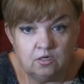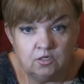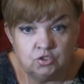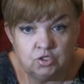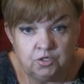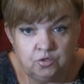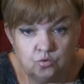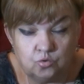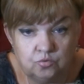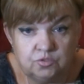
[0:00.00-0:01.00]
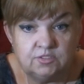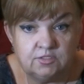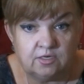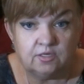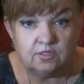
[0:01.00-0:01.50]
жилье, то есть
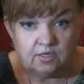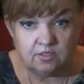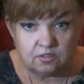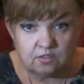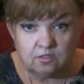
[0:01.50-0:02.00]
секонд-хенд,